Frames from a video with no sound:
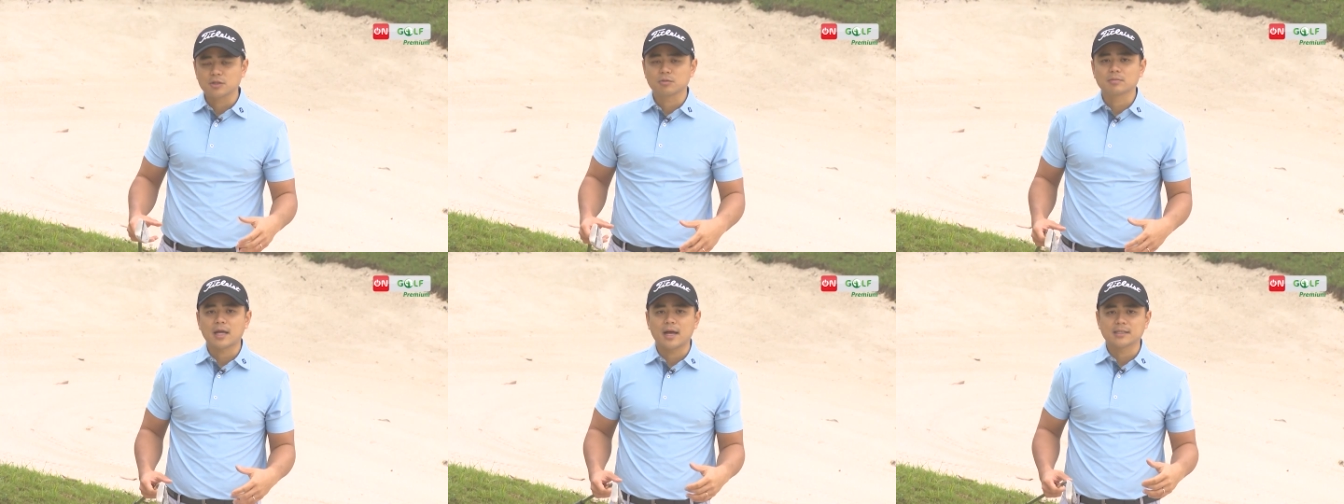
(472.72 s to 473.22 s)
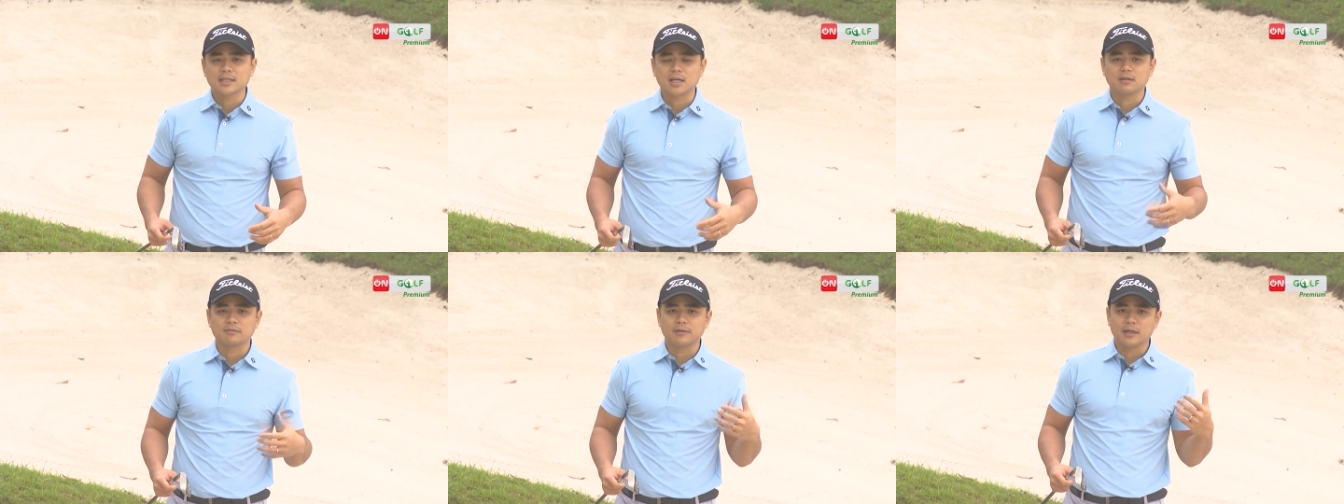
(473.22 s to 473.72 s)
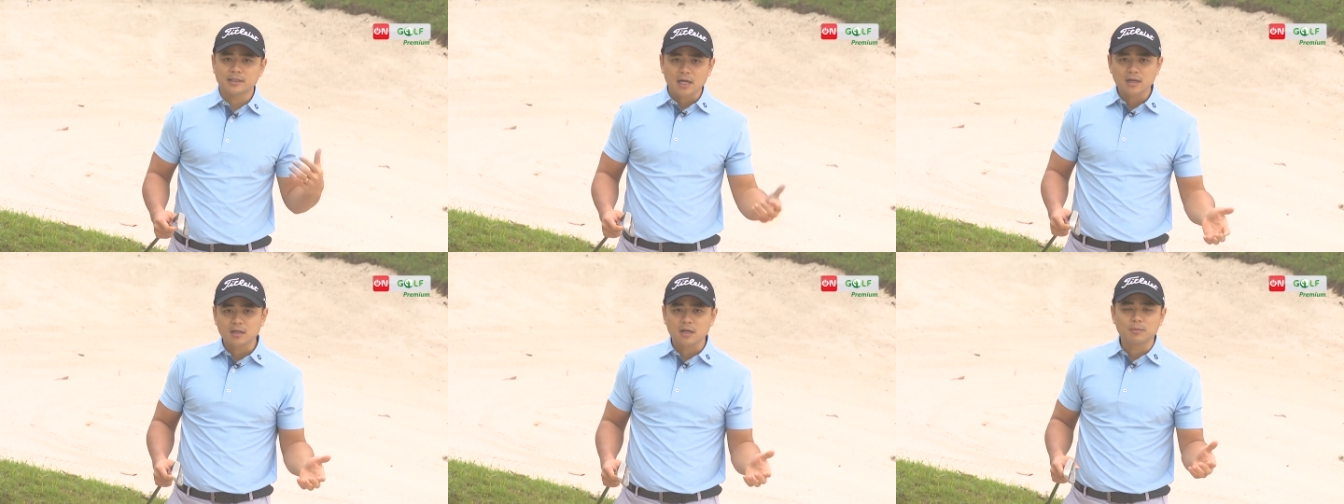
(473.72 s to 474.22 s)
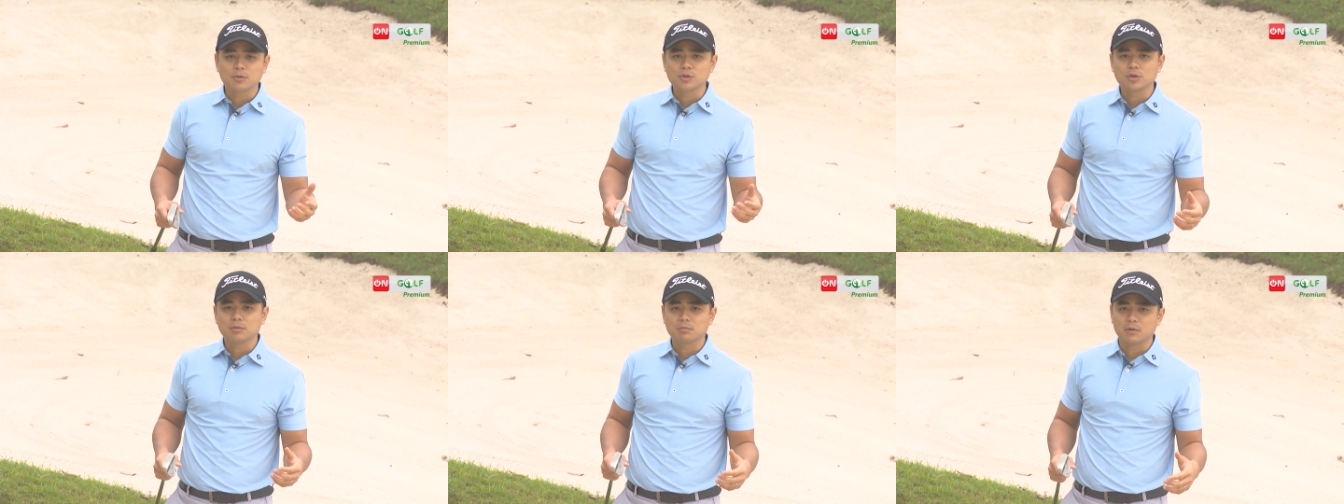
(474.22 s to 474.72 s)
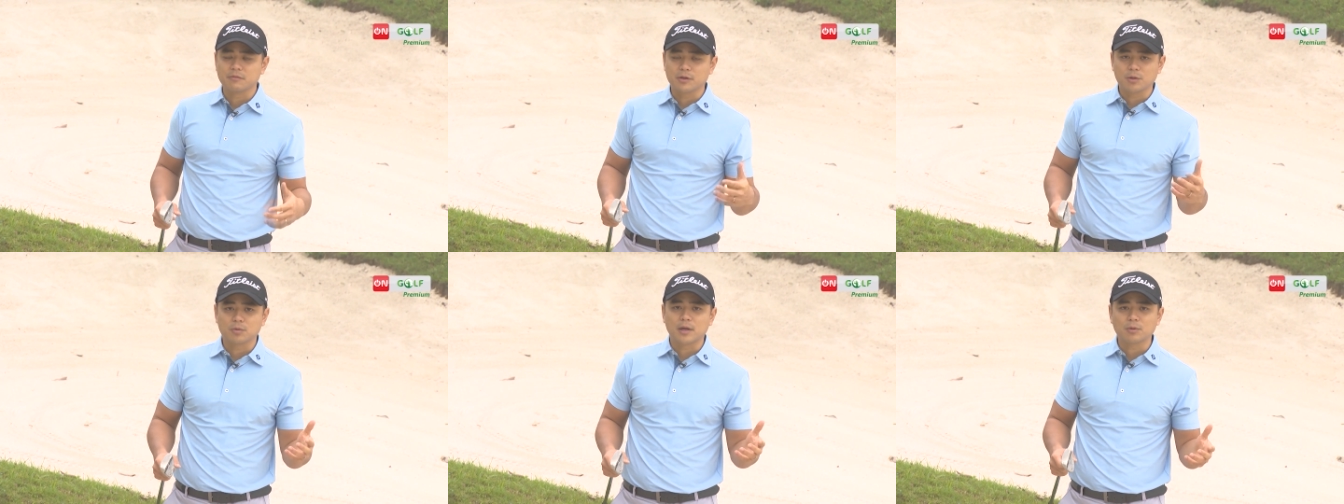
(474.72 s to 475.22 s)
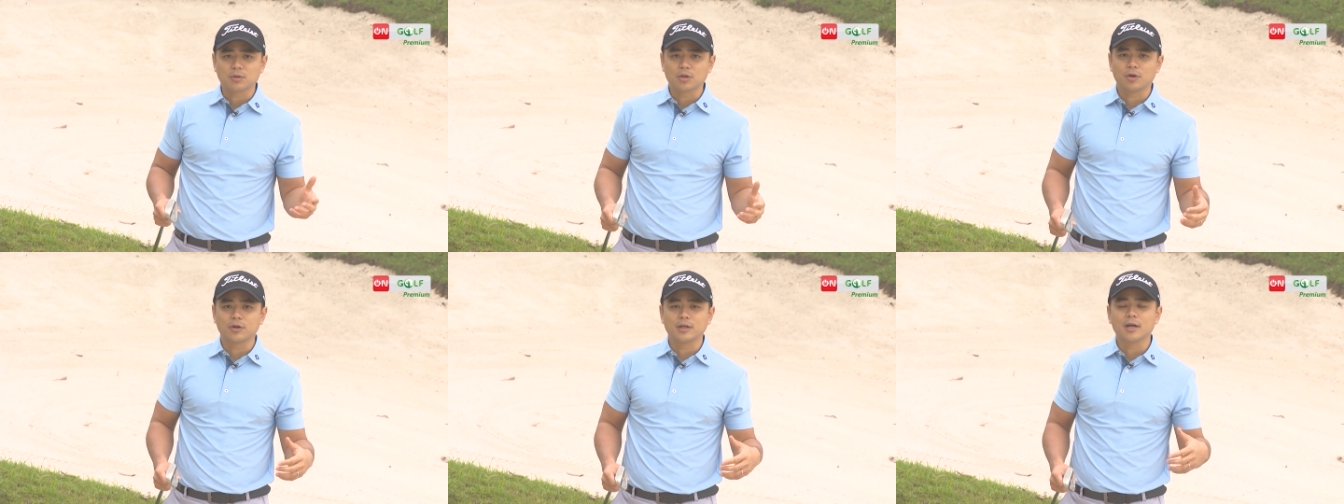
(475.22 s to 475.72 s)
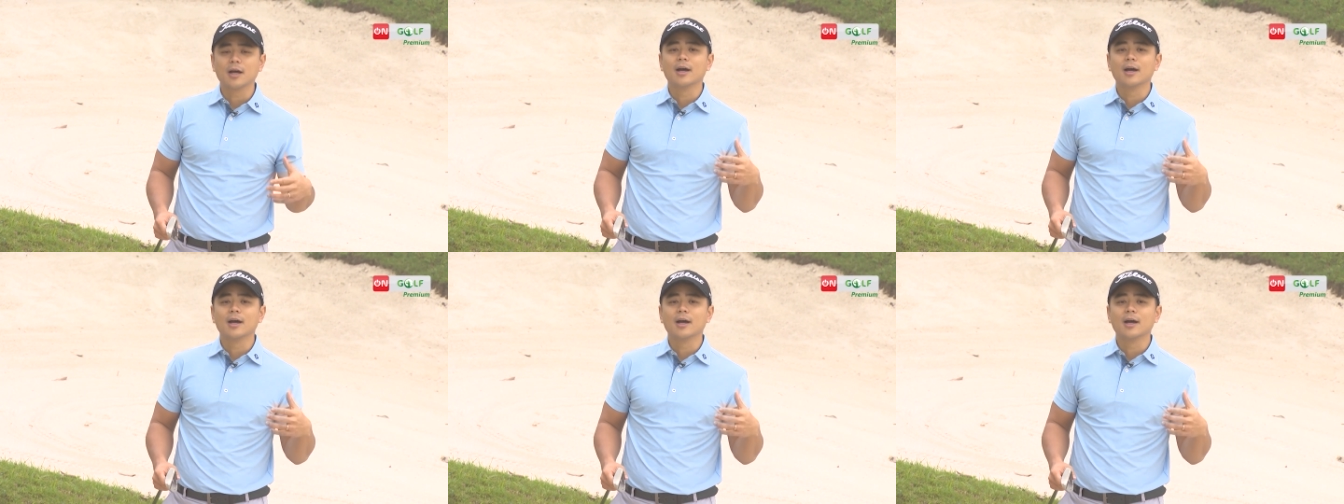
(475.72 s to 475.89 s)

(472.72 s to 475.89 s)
thì chúng ta sẽ cần phải tăng lực hơn một chút bởi vì cú đánh của tôi